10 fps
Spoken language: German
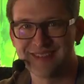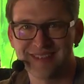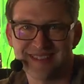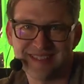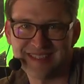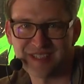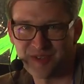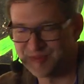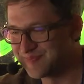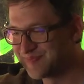Also ist,
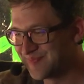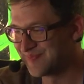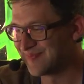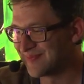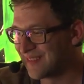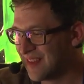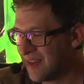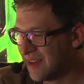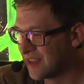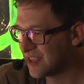
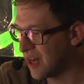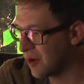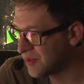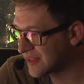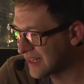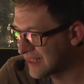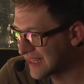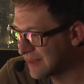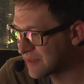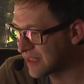ja, und dann
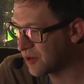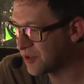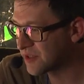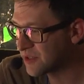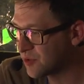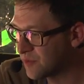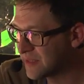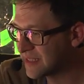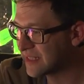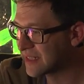gibt's auch noch so ein
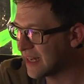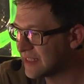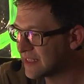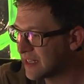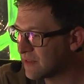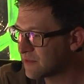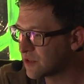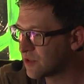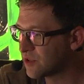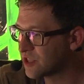bisschen geisterhafte
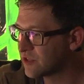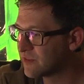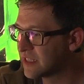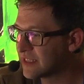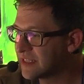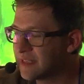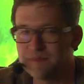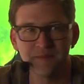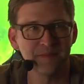Geräusche wie das hier.